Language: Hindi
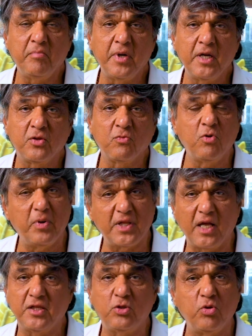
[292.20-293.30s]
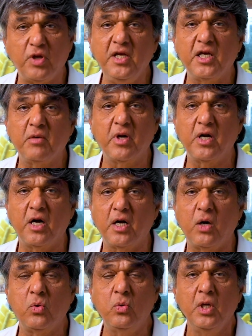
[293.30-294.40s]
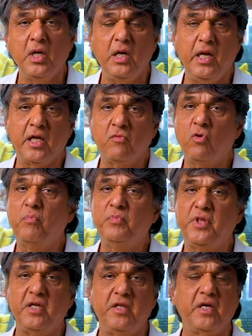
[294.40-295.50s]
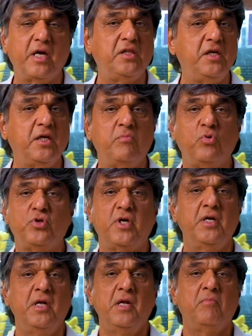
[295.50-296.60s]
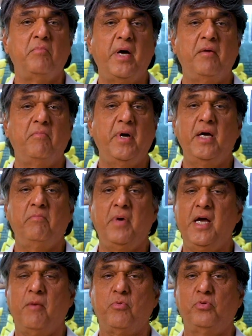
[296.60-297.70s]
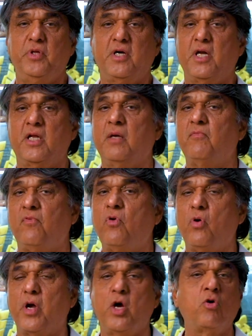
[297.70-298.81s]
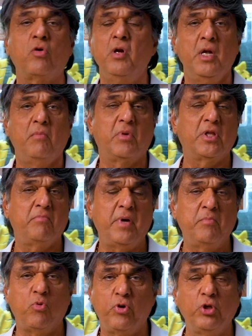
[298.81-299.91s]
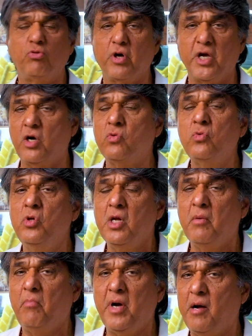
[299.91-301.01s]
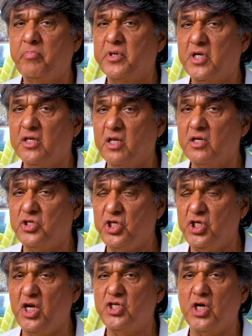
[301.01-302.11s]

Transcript: मैं तो वो बताती तो नहीं है कि मैं गंगा हूँ लेकिन वो धीरे धीरे कहती है कि मुझे मैं मैं मैं आपको देखकर एकदम वो हो गया हूँ और मतलब मैं मोहित हो गया हूँ मैं आपके साथ जीना